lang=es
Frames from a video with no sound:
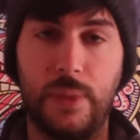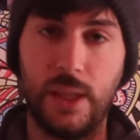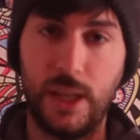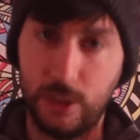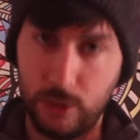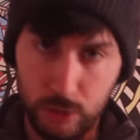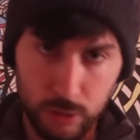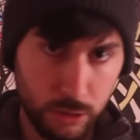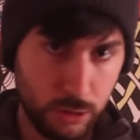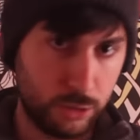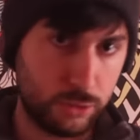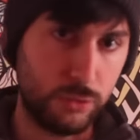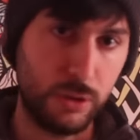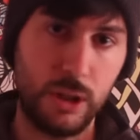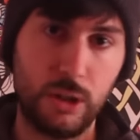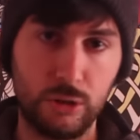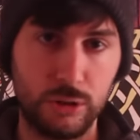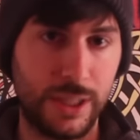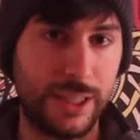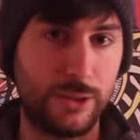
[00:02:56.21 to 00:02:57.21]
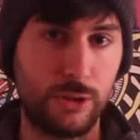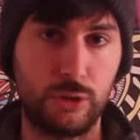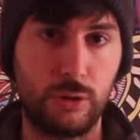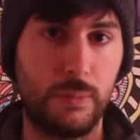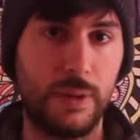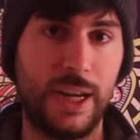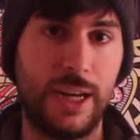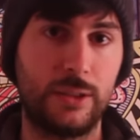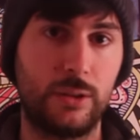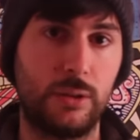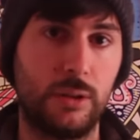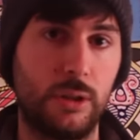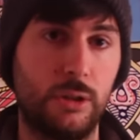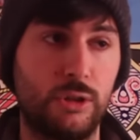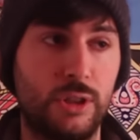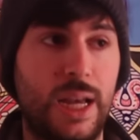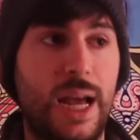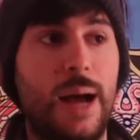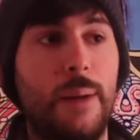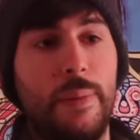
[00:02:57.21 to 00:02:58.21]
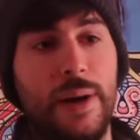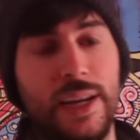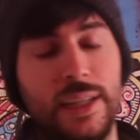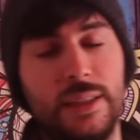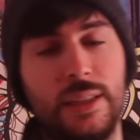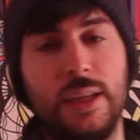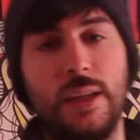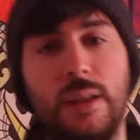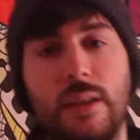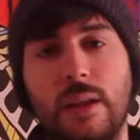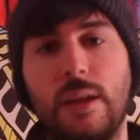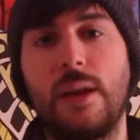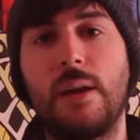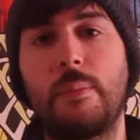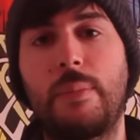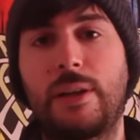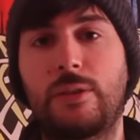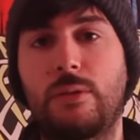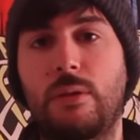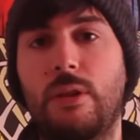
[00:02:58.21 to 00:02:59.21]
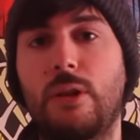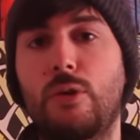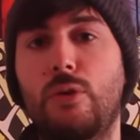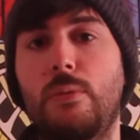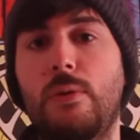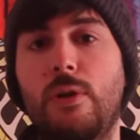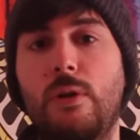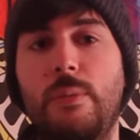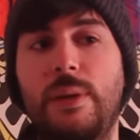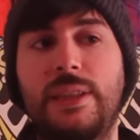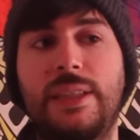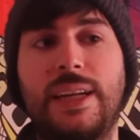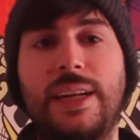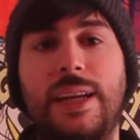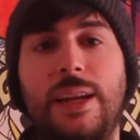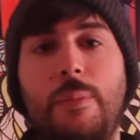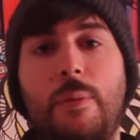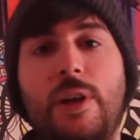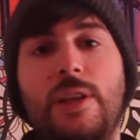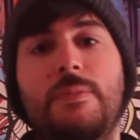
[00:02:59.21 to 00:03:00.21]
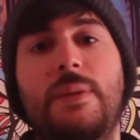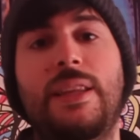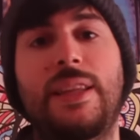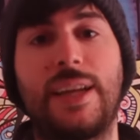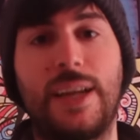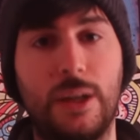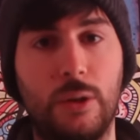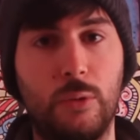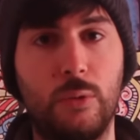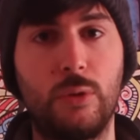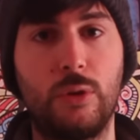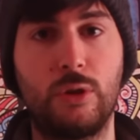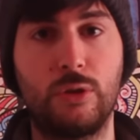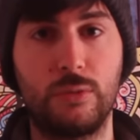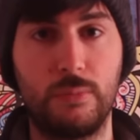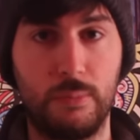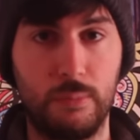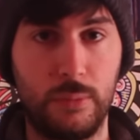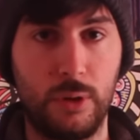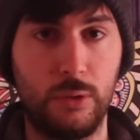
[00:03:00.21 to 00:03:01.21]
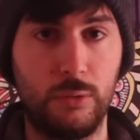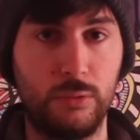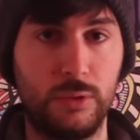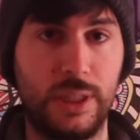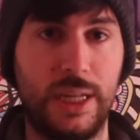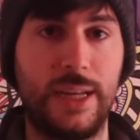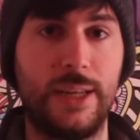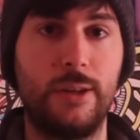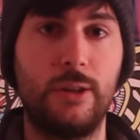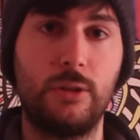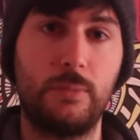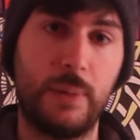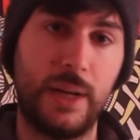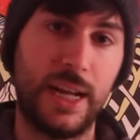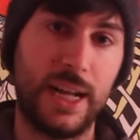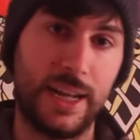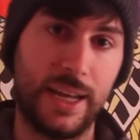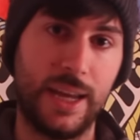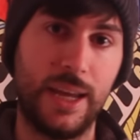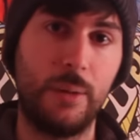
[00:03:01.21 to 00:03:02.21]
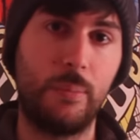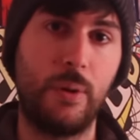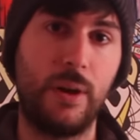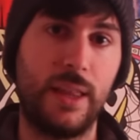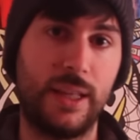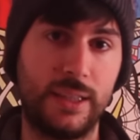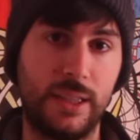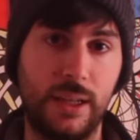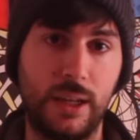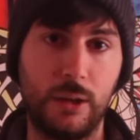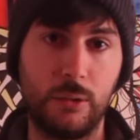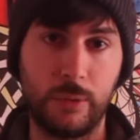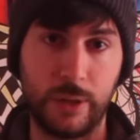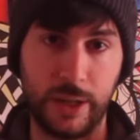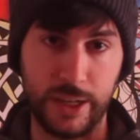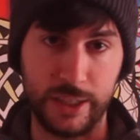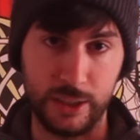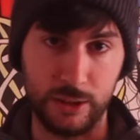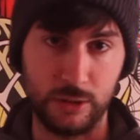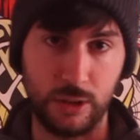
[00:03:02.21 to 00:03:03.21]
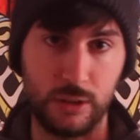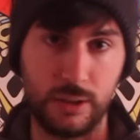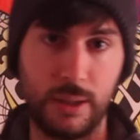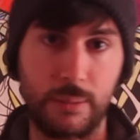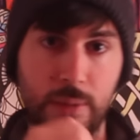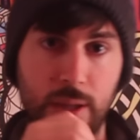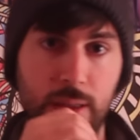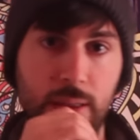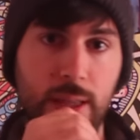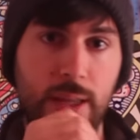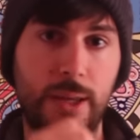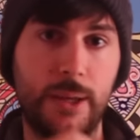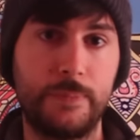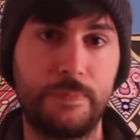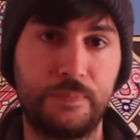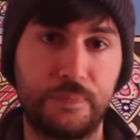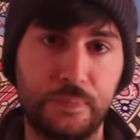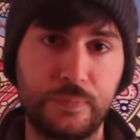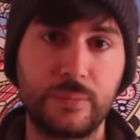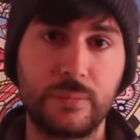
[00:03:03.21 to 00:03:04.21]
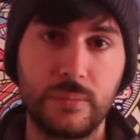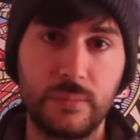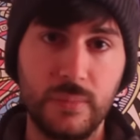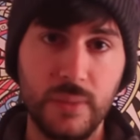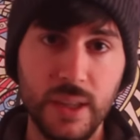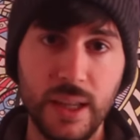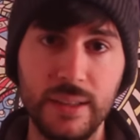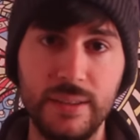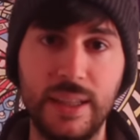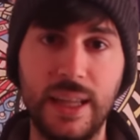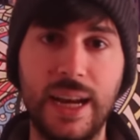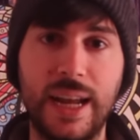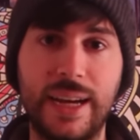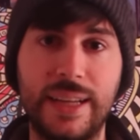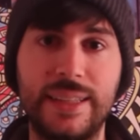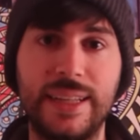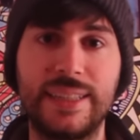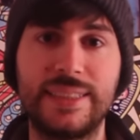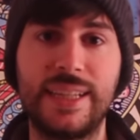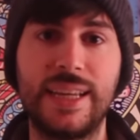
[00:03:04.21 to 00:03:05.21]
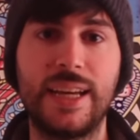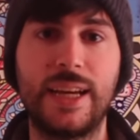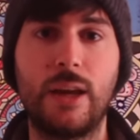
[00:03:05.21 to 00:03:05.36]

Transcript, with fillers: Esos son los únicos datos obligatorios. Aparte, Pastor del Cubo comenta que le podéis mandar algunos voluntarios para que él pueda tener un registro también de, la gente que se haya